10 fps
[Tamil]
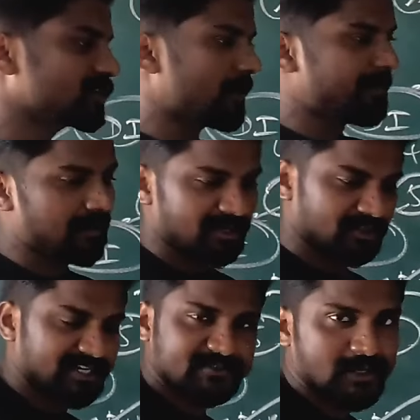டாப்பிக்கை
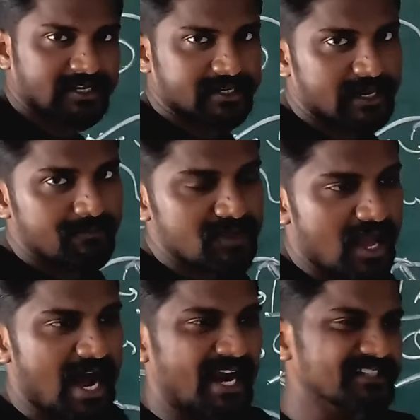மட்டும்தான் சொல்லியிருக்கிறேன்
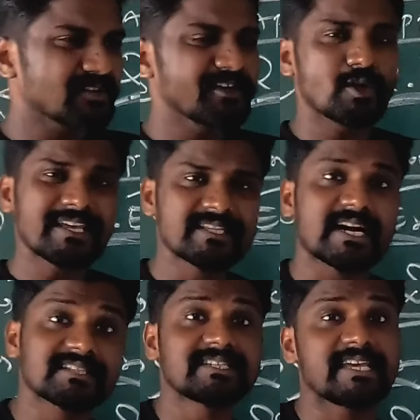அடுத்த வீடியோவில்
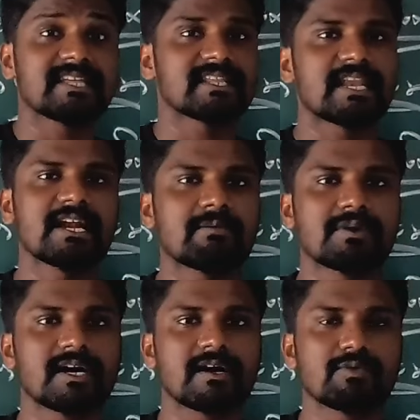இதுக்கு அடுத்து எதெல்லாம்
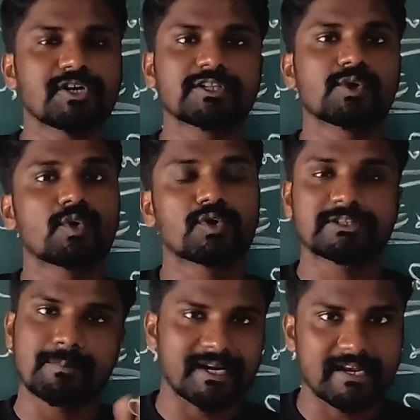நம்ம முக்கியத்துவம்
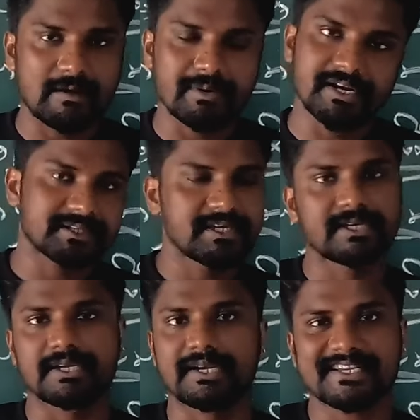கொடுத்து படிக்கலாம் அப்படின்றத
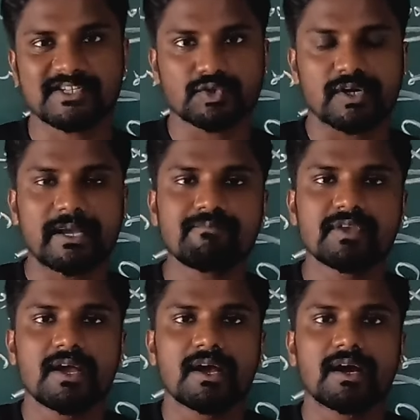நெக்ஸ்ட்டு சொல்கிறேன்
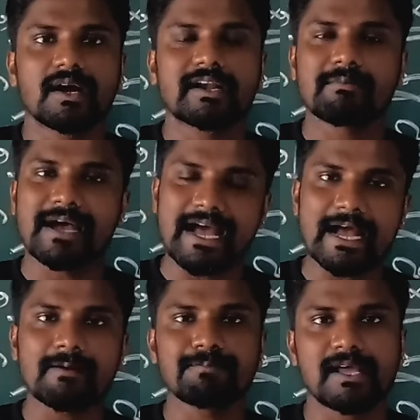நம்ம
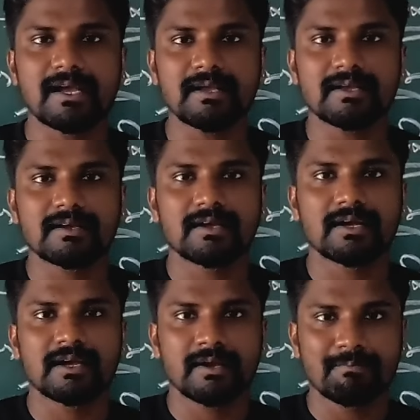ஆப்பில்
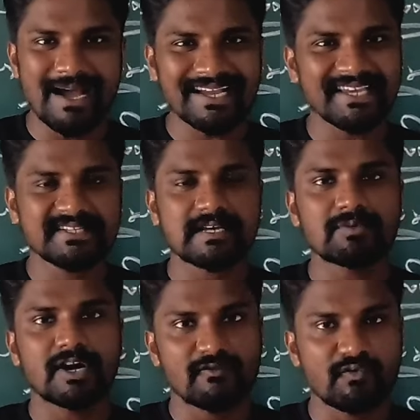பேங்க்
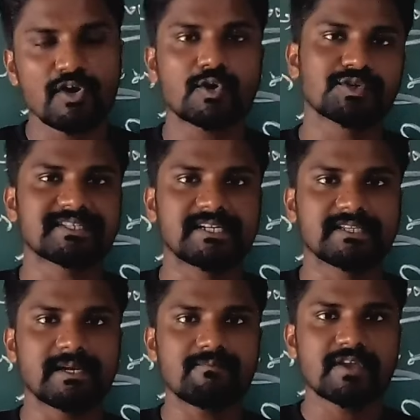எக்ஸாமுக்கான ஃபுல் கோர்ஸ் இருக்குது